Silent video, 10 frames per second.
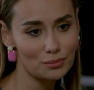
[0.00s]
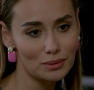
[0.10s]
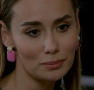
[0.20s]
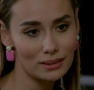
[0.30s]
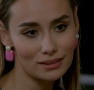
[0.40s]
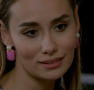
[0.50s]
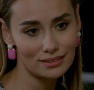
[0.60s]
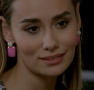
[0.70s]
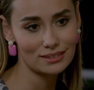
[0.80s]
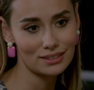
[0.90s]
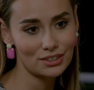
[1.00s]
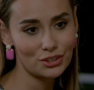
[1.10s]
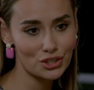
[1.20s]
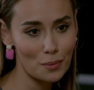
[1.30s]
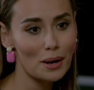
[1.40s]
Yo voy a
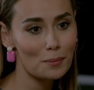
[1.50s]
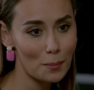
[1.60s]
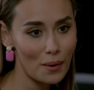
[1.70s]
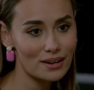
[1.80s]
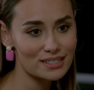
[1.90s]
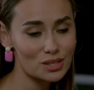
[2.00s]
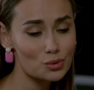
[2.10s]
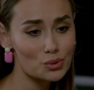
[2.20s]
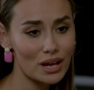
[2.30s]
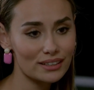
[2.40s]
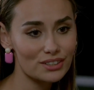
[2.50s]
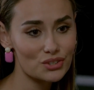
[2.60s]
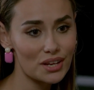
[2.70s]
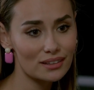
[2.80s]
organizar una fiesta con temática de